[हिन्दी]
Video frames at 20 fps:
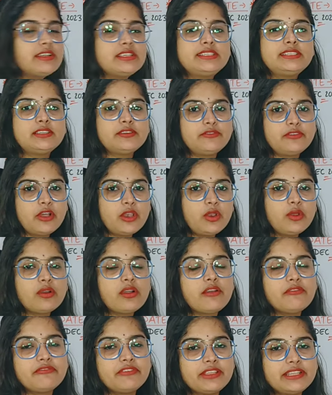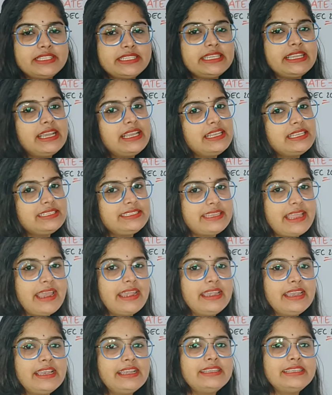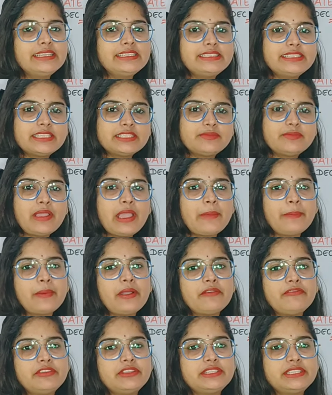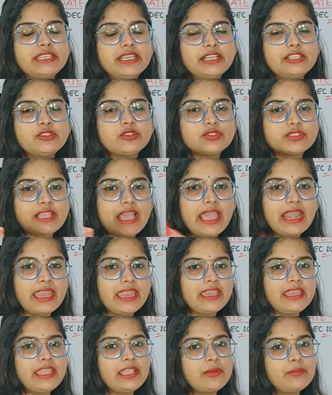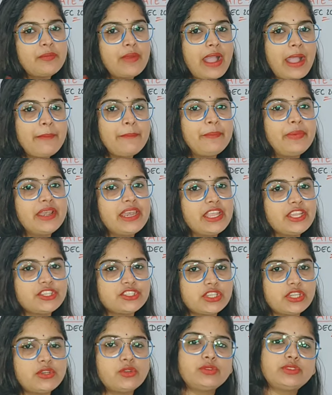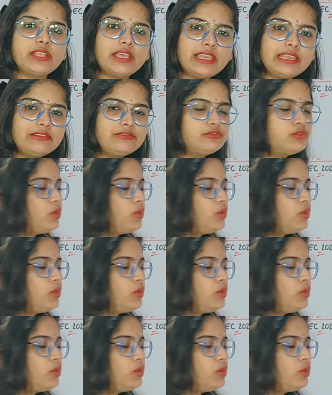फर्स्ट ऑफ ऑल होगा फिजिकल स्टैंडर्ड टेस्ट जिसमें आपका फिजिकल जो शारीरिक माप परीक्षण होता है ना